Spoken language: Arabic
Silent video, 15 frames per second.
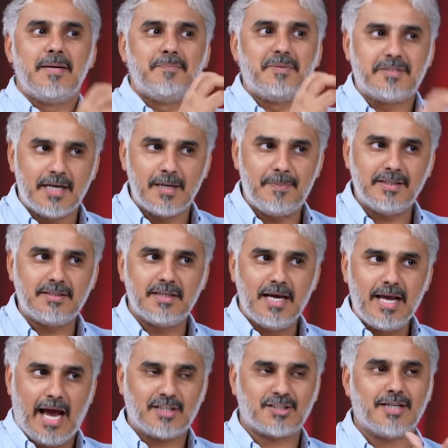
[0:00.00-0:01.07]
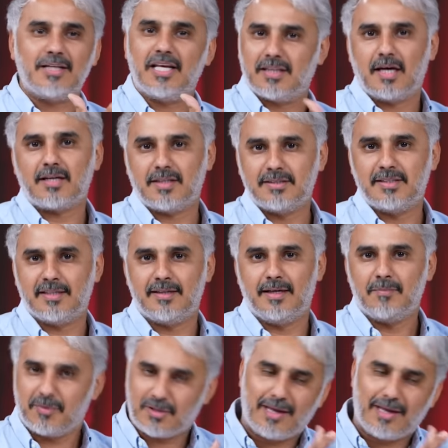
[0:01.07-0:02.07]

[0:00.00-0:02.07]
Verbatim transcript: بتهبد عشان اثاره الجدل